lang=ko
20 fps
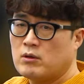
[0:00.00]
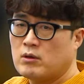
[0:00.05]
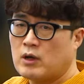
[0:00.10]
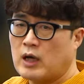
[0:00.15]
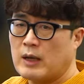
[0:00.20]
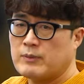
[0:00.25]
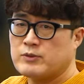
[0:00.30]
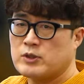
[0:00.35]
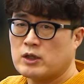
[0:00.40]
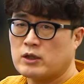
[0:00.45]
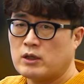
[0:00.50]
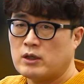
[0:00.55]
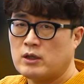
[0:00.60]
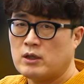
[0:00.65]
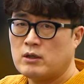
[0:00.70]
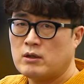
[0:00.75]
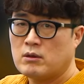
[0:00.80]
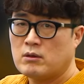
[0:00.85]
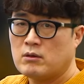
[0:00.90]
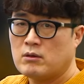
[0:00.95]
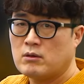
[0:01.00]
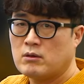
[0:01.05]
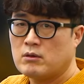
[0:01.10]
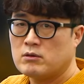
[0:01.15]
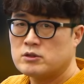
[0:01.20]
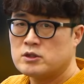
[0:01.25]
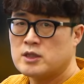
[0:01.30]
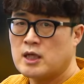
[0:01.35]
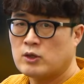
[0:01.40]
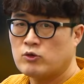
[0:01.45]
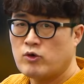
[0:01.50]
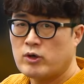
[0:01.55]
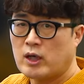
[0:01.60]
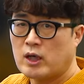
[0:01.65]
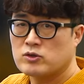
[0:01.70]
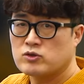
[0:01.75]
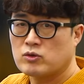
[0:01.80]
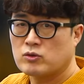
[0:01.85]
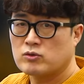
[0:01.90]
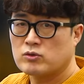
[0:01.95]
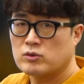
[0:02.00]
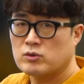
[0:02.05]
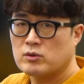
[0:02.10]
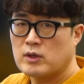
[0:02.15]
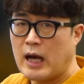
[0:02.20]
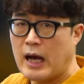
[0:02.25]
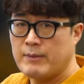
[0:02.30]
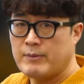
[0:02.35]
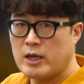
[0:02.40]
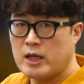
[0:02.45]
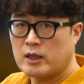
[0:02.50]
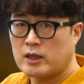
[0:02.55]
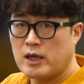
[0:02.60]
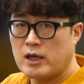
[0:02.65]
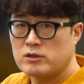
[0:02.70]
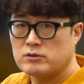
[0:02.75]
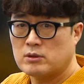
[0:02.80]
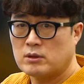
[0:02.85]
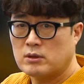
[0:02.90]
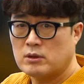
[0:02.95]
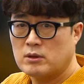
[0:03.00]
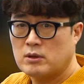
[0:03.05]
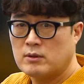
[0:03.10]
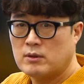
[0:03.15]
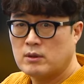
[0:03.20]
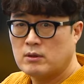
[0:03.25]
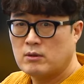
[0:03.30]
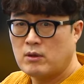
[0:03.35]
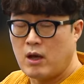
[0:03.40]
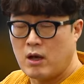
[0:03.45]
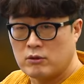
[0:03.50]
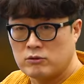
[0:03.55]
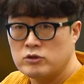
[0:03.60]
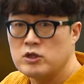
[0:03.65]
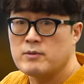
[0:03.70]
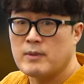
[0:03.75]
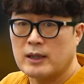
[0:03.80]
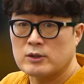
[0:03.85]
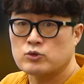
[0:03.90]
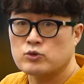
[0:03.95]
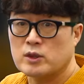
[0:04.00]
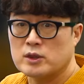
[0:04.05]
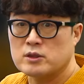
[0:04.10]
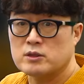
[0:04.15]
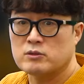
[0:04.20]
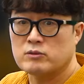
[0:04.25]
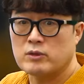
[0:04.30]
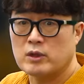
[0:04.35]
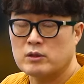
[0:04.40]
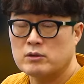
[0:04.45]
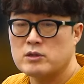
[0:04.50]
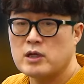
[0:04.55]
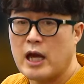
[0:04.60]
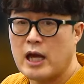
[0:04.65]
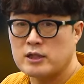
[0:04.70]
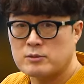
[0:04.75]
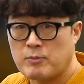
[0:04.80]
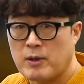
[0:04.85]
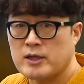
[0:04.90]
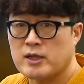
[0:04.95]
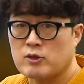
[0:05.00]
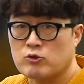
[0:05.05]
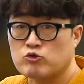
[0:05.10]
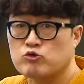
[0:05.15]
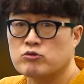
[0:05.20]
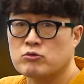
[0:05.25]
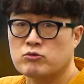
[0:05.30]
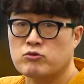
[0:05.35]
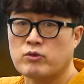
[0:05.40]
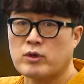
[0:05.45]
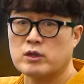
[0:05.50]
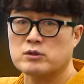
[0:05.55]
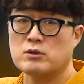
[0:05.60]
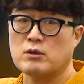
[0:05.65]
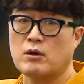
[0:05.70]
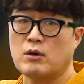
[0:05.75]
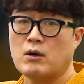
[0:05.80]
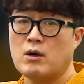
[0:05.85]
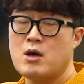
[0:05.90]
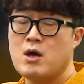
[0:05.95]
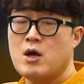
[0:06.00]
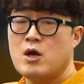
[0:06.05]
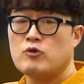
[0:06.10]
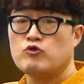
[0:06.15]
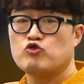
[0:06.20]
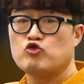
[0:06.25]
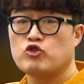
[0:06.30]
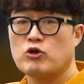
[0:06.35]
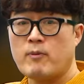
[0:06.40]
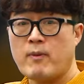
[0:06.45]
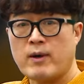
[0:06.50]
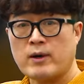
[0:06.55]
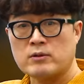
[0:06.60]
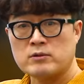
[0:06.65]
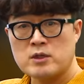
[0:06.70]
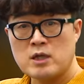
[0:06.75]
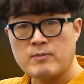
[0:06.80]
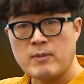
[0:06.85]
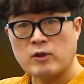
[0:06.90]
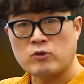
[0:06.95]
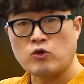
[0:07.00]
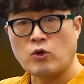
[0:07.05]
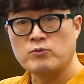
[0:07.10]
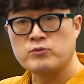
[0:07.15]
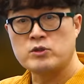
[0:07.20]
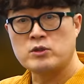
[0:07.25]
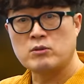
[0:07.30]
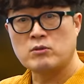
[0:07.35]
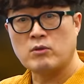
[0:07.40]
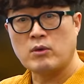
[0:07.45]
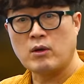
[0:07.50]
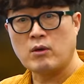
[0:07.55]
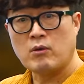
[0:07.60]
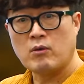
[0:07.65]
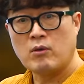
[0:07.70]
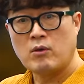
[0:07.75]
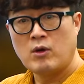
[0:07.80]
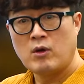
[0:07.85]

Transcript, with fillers: 갑자기 신항로의 개척으로 아메리카에서 예, 은이 막 쏟아지는 거예요 은이 에스파냐 루트를 통해서 유럽에 막 은이 막 넘치는 거예요